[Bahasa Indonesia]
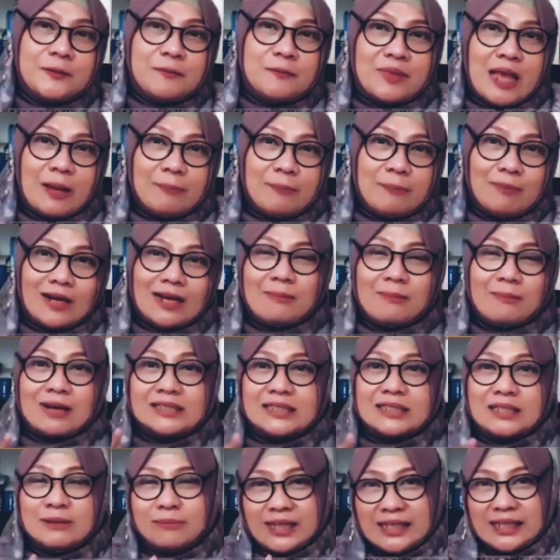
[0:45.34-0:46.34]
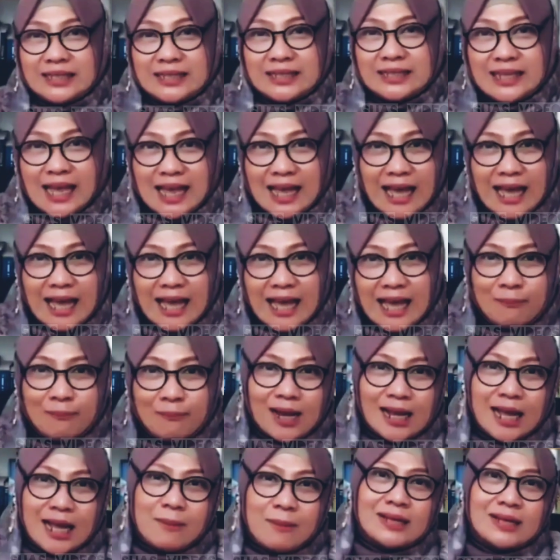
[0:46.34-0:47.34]
apakah masih merintah
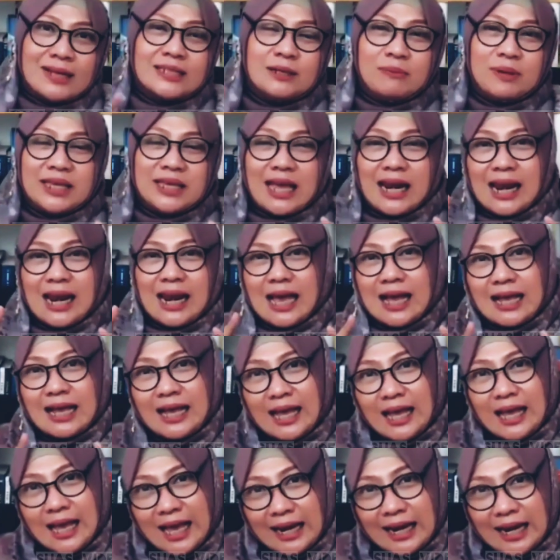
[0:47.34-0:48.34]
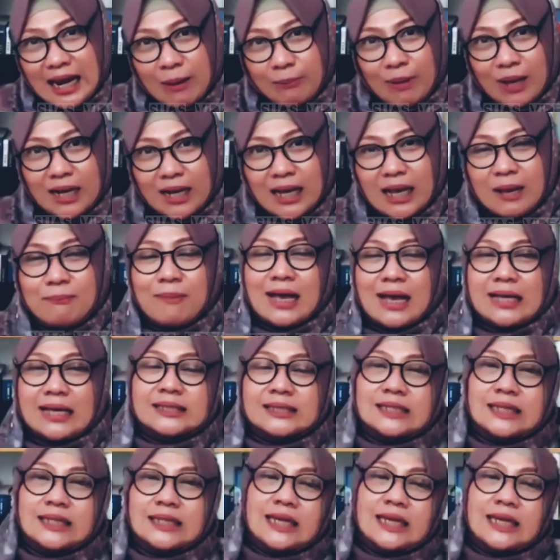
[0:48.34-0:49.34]
apakah masih menyalahkan apakah
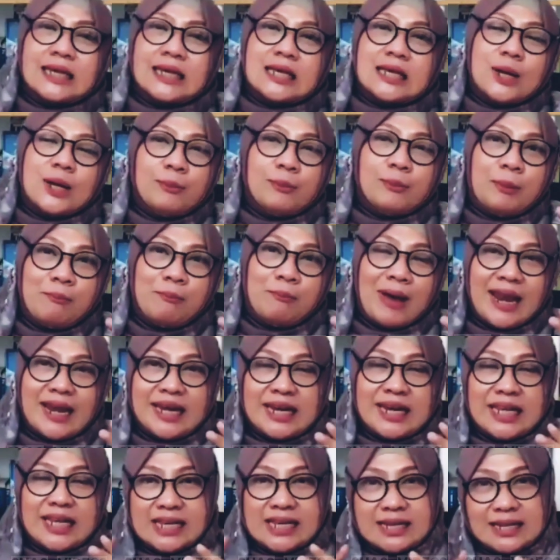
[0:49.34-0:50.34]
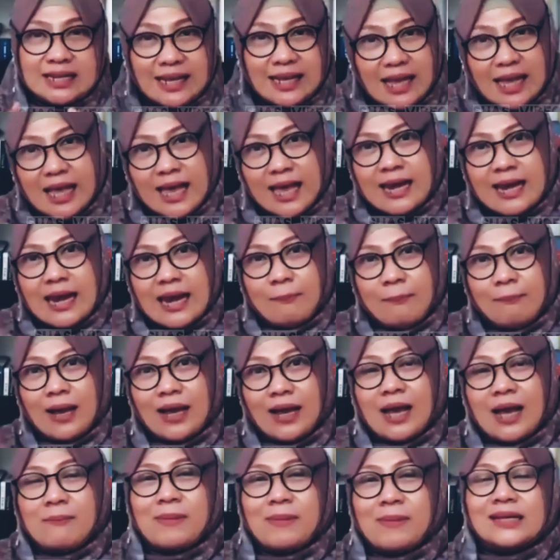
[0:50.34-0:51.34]
masih membandingkan
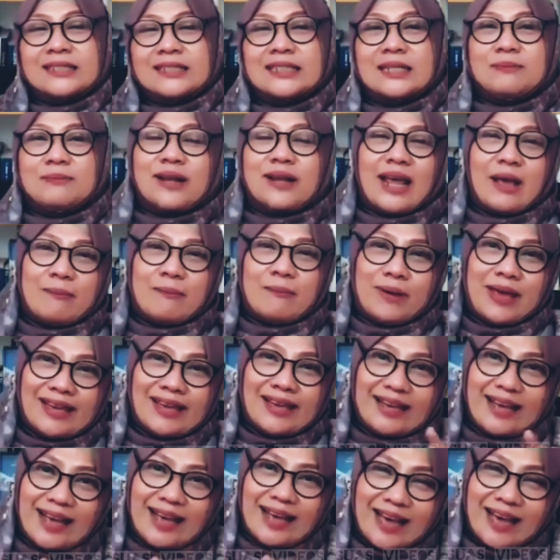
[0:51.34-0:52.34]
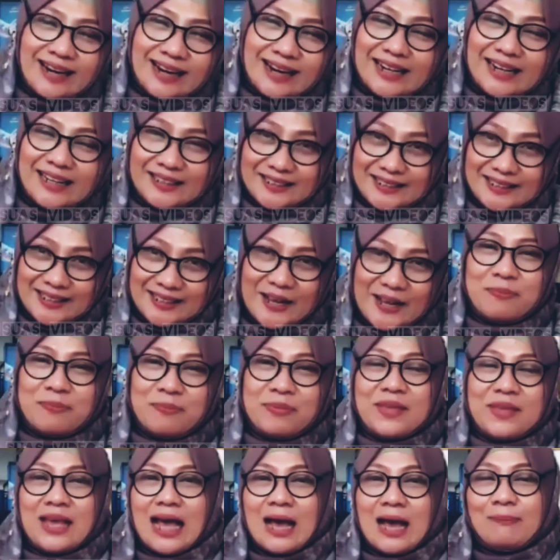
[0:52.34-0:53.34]
apakah masih meremehkan kan gitu ya
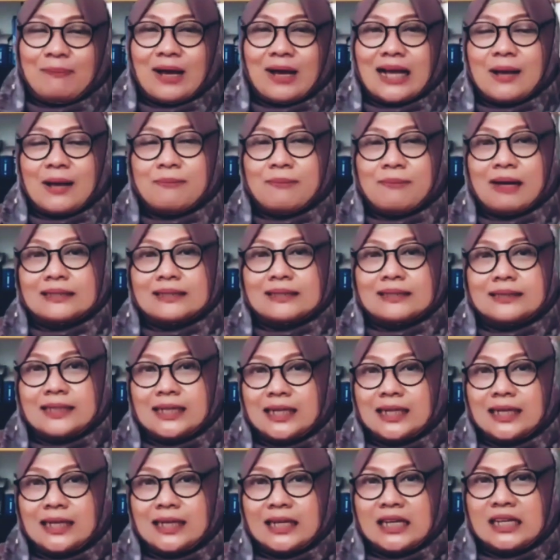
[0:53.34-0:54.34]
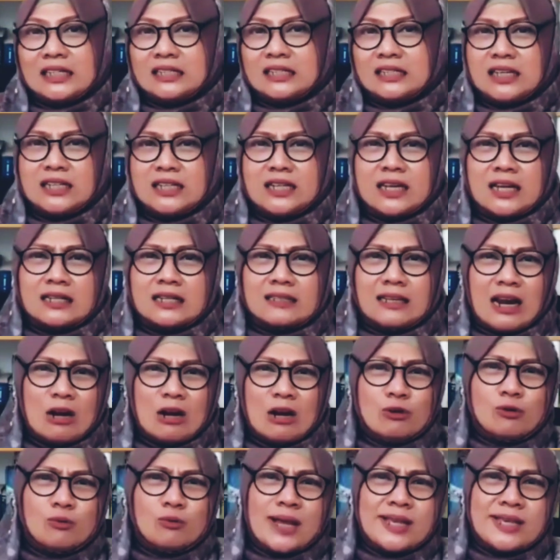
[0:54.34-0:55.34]
apakah masih isinya
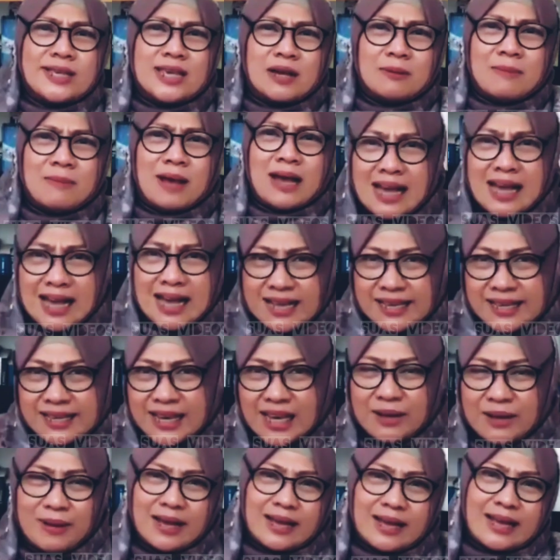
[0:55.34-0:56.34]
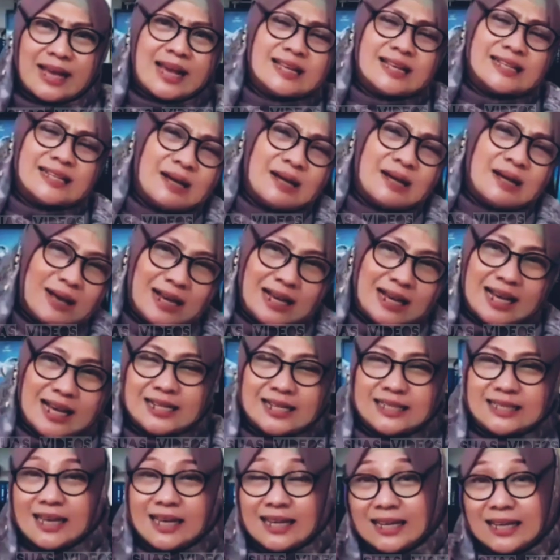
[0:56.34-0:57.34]
terlalu banyak makanya makanya
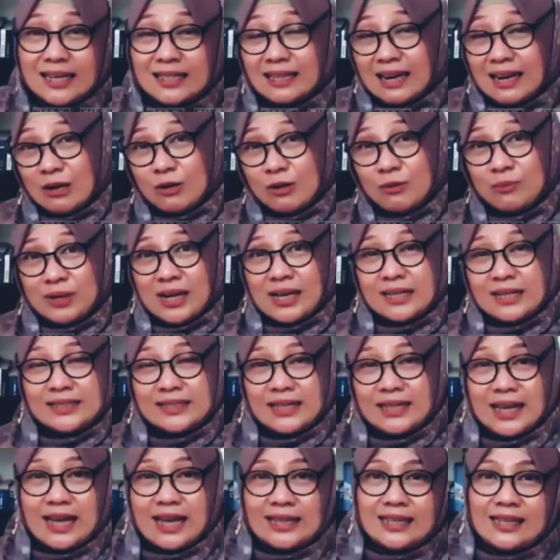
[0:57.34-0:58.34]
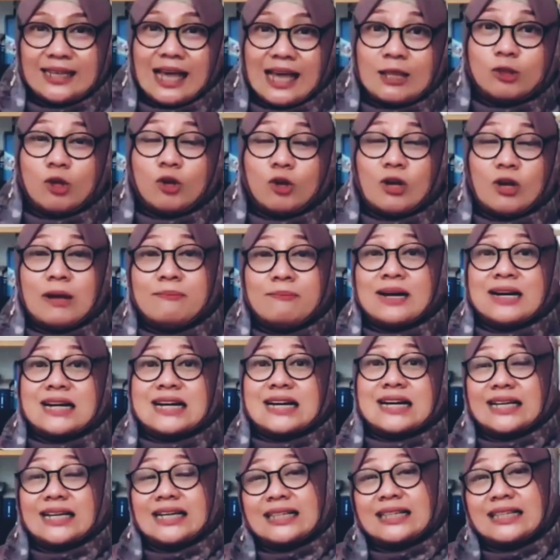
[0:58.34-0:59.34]
makanya ya terlalu menasehati ataukah
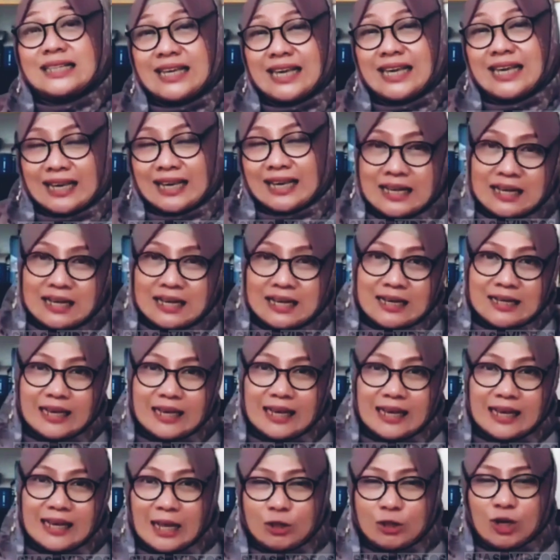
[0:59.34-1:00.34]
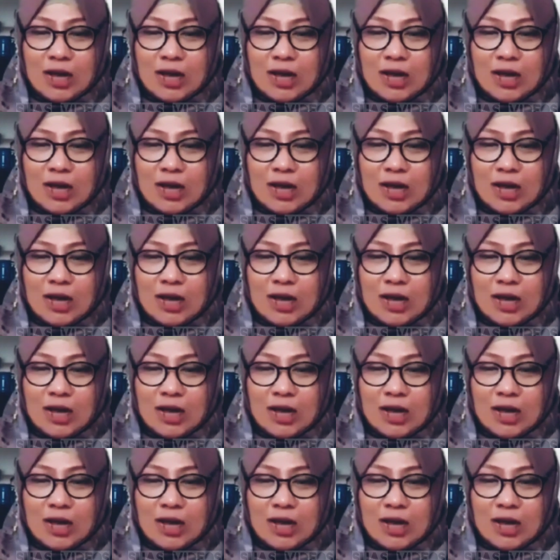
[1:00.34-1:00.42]
mengkritik ya